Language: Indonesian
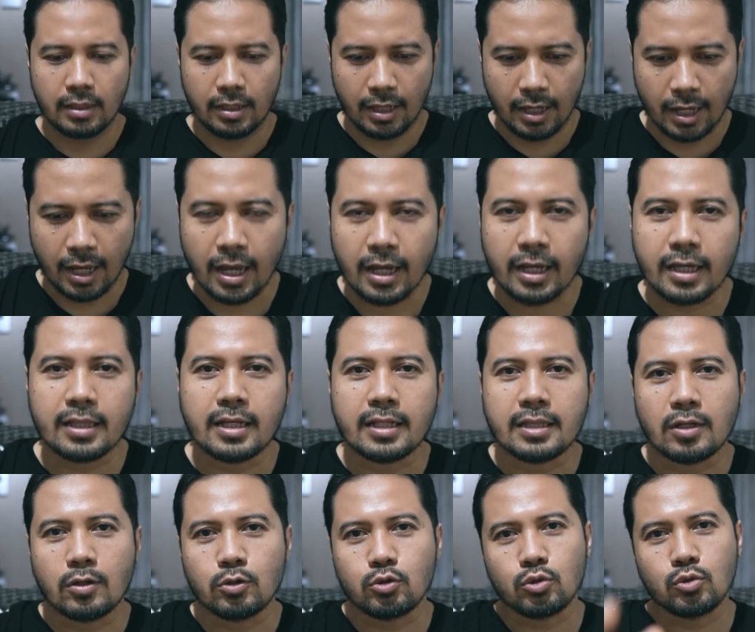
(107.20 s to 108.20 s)
ya kita
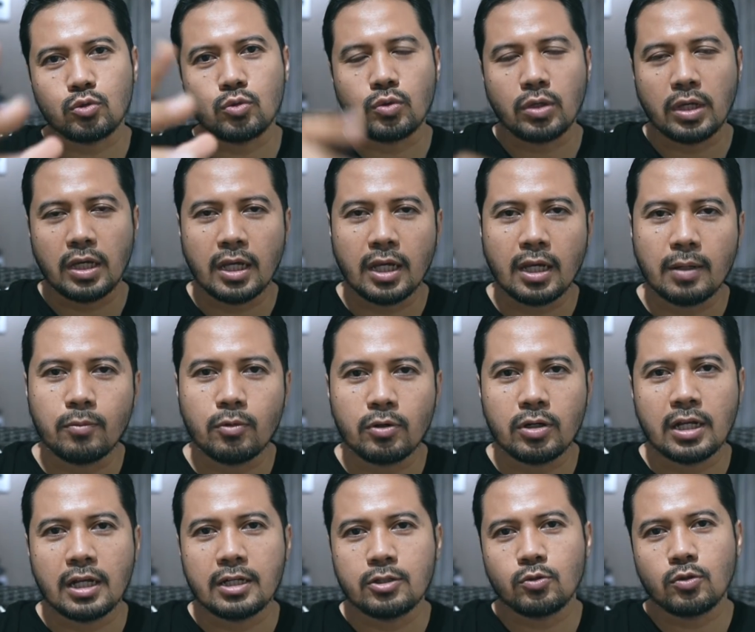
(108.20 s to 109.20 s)
tahu Suzuki
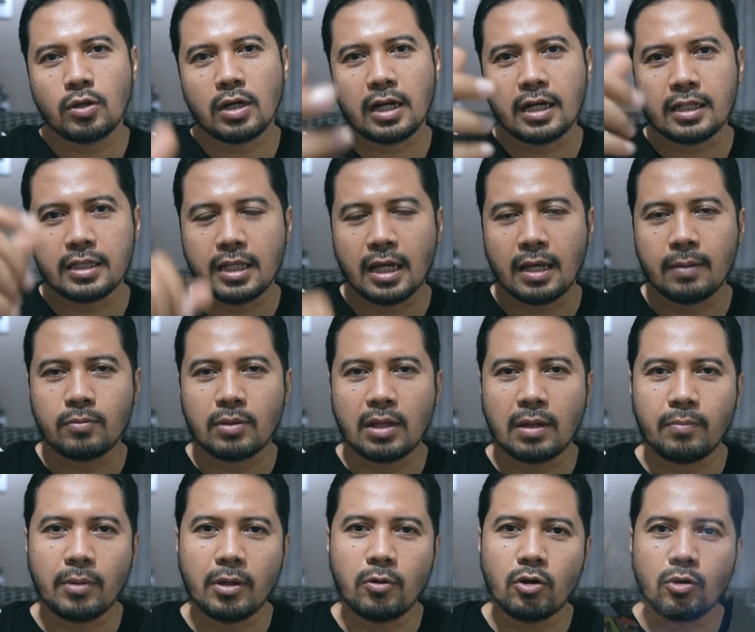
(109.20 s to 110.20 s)
kemudian juga KTM
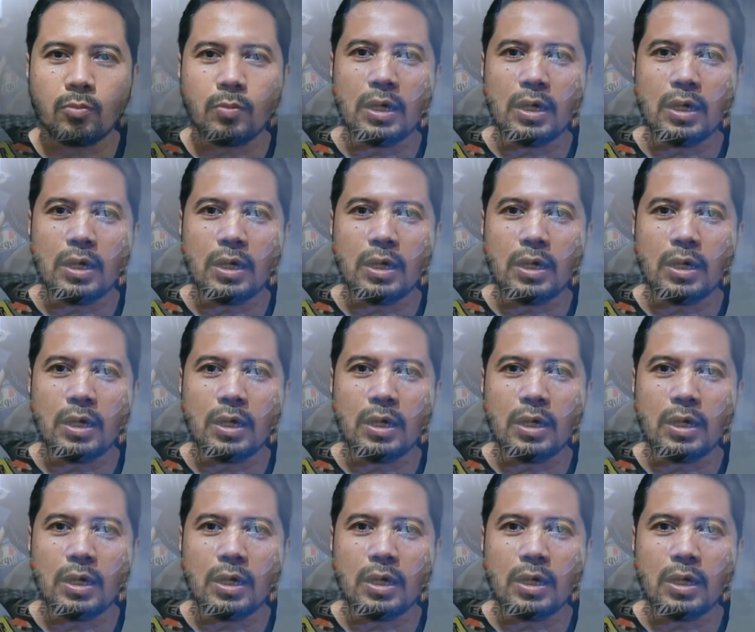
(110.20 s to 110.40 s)
tampil luar